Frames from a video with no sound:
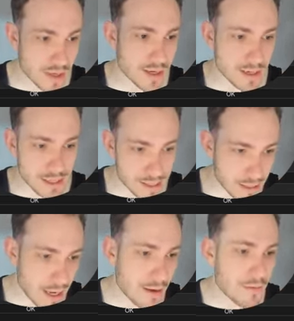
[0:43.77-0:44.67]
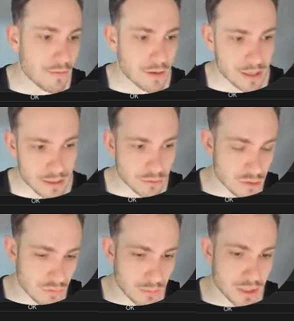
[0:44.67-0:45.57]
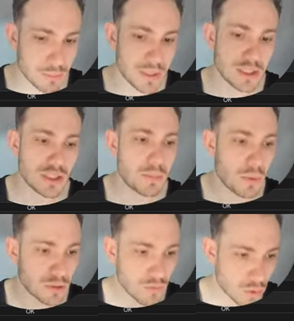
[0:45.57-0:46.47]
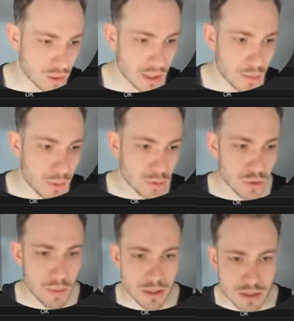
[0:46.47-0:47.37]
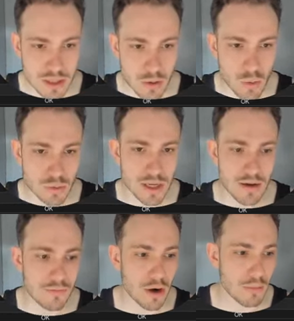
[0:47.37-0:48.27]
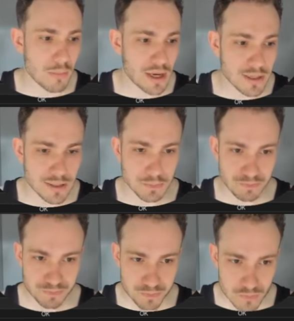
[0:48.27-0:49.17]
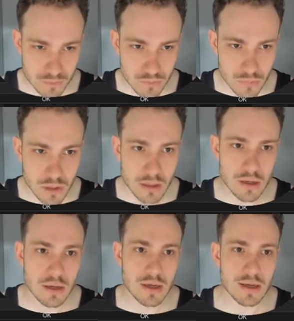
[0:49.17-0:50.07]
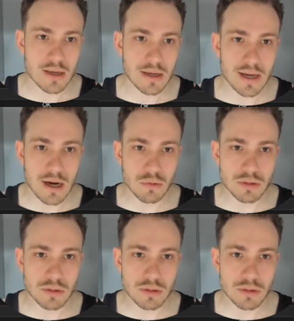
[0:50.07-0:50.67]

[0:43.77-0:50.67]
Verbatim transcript: clica lá, cria o seu VM template e depois volta aqui para automatizar com o Terraform, beleza? Legal,